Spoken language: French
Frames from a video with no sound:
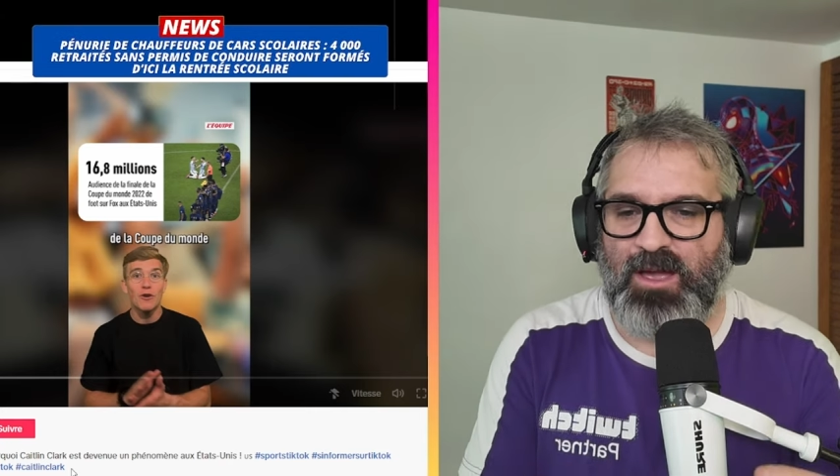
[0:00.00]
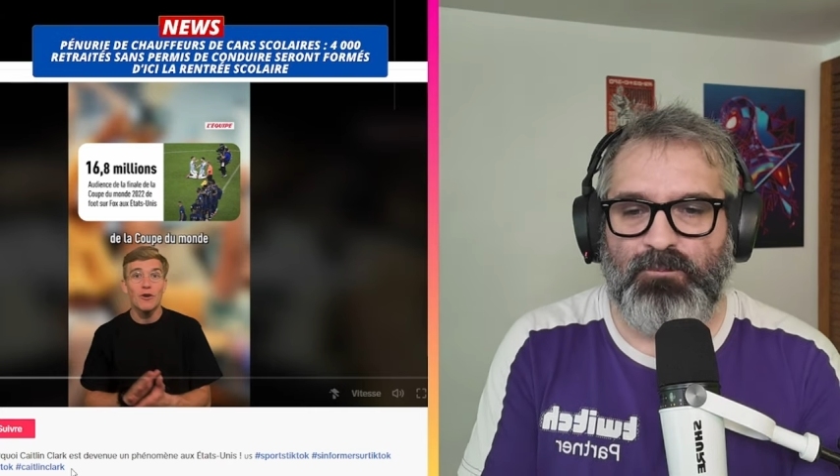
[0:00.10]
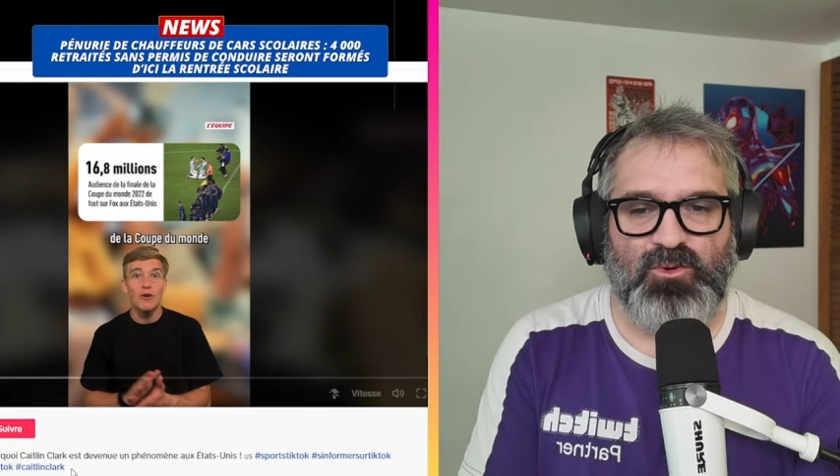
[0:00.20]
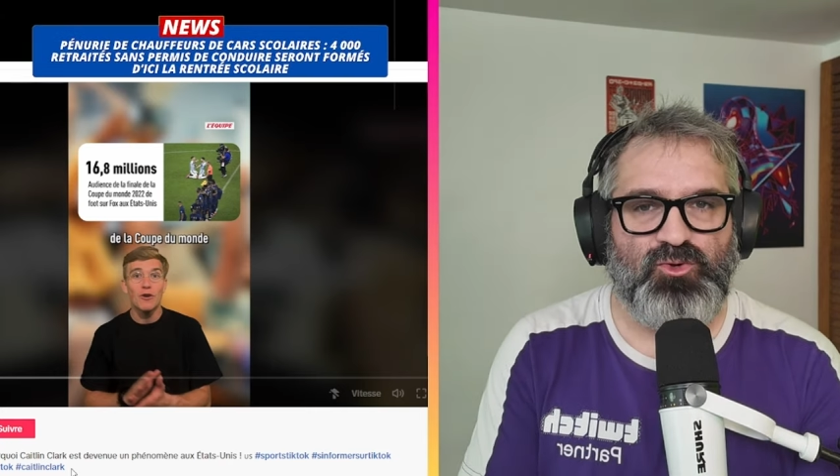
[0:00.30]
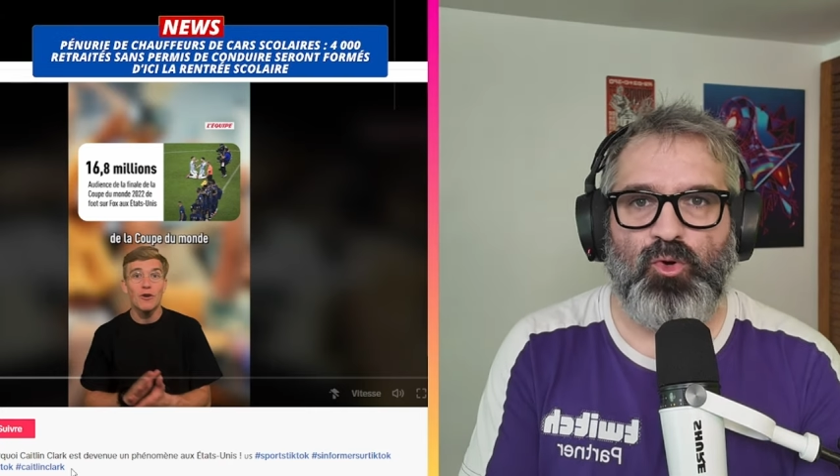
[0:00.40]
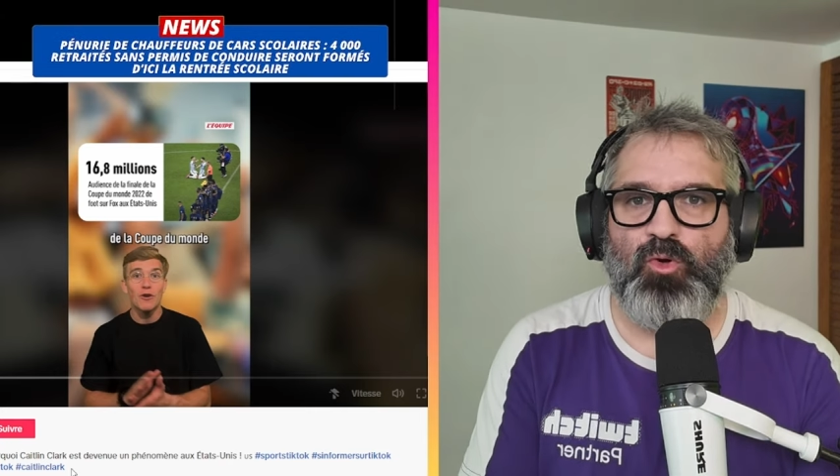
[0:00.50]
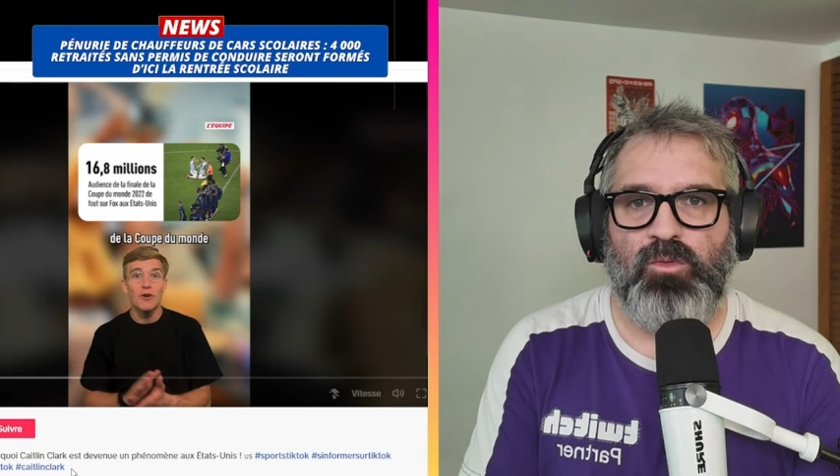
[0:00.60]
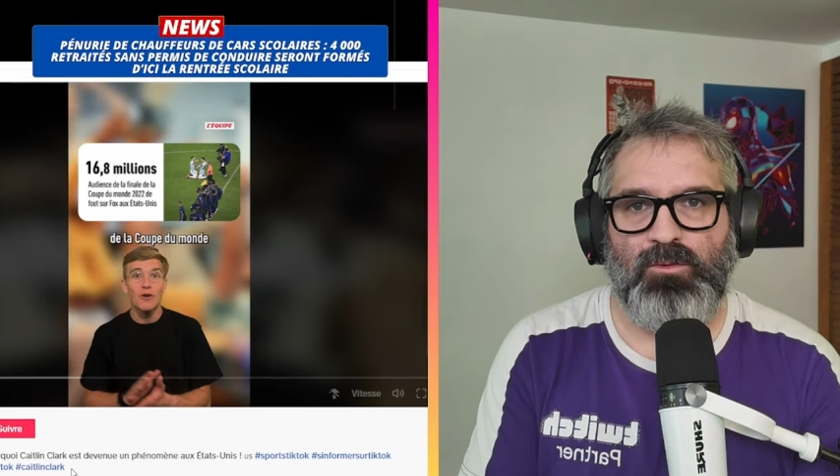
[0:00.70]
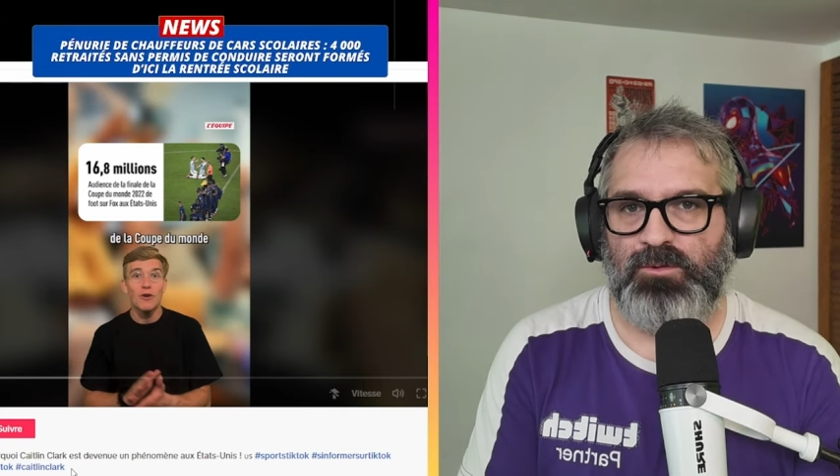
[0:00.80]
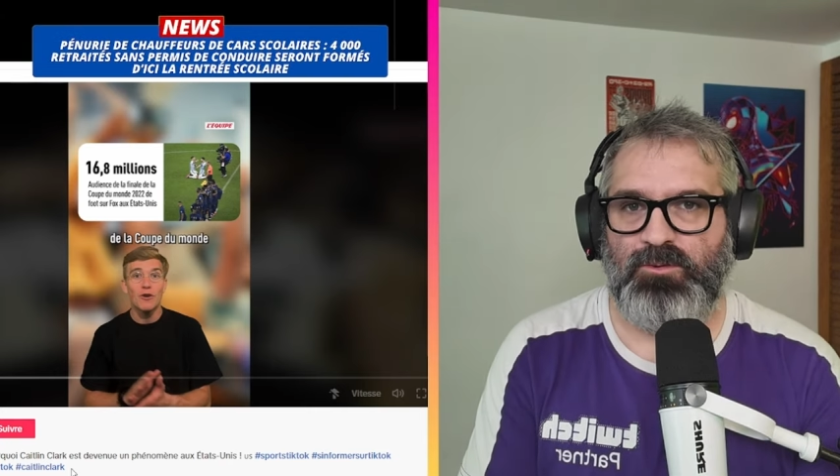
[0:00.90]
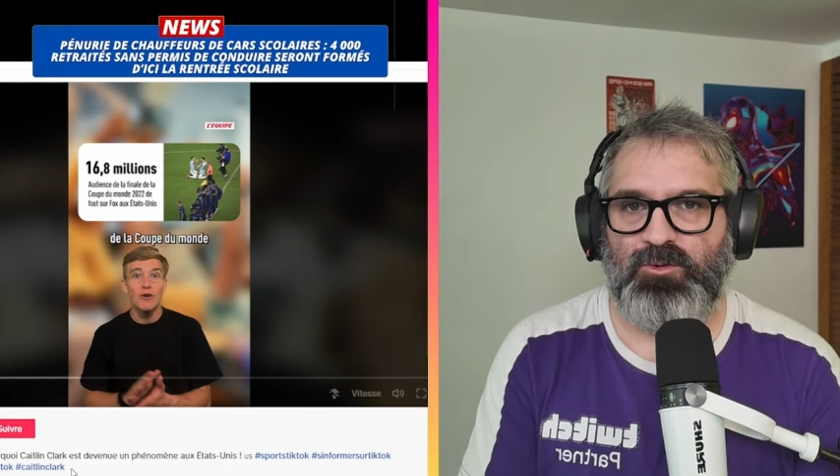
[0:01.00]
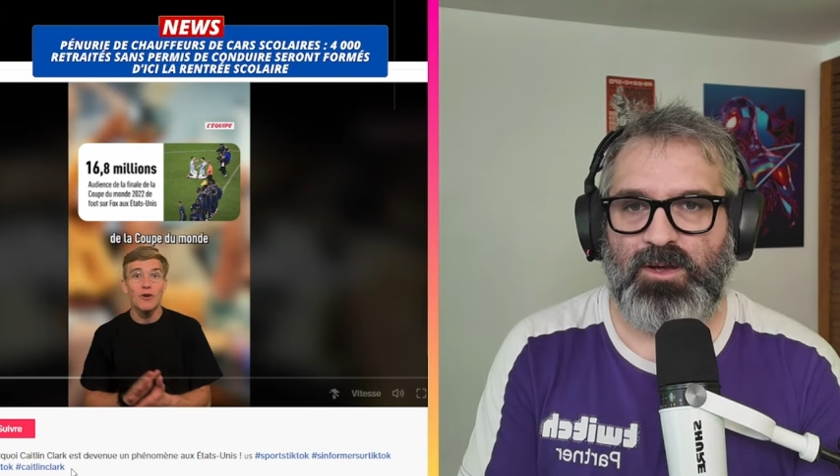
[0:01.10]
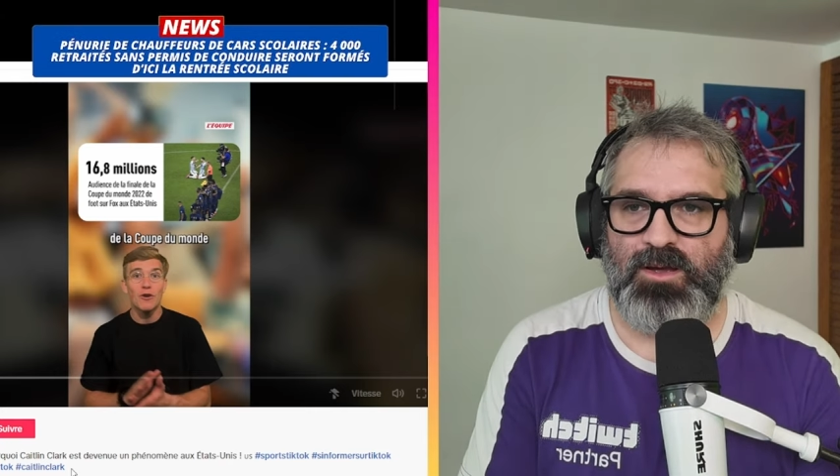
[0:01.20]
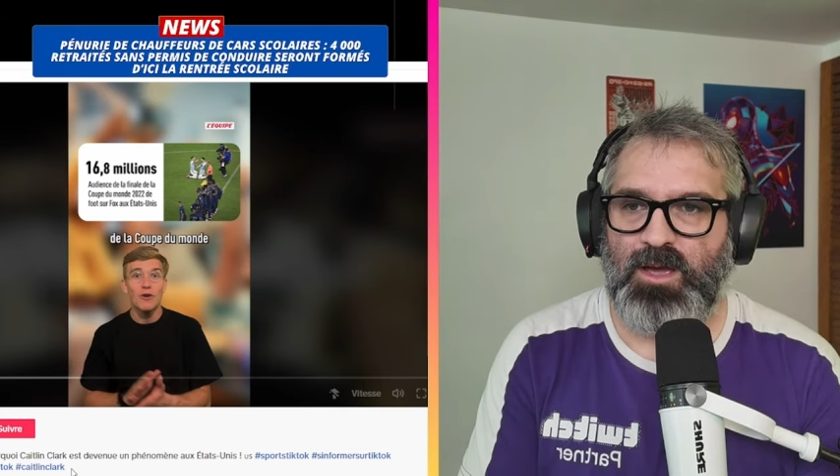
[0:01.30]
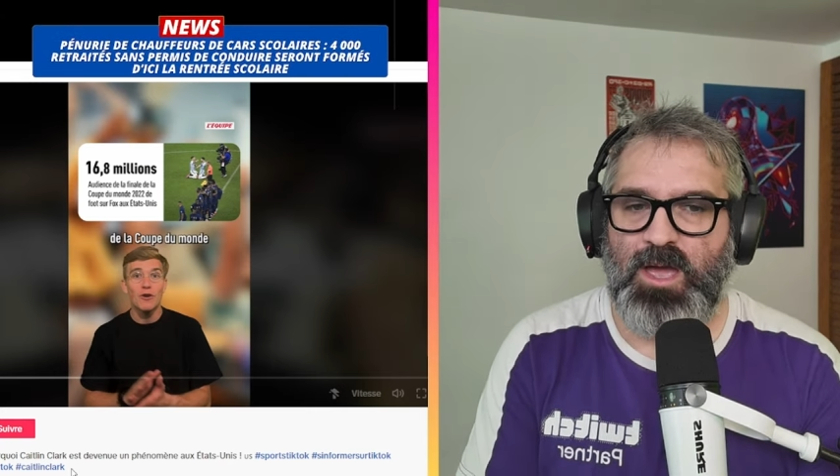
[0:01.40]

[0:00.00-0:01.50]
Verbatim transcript: un peu sur le monde, tu vois.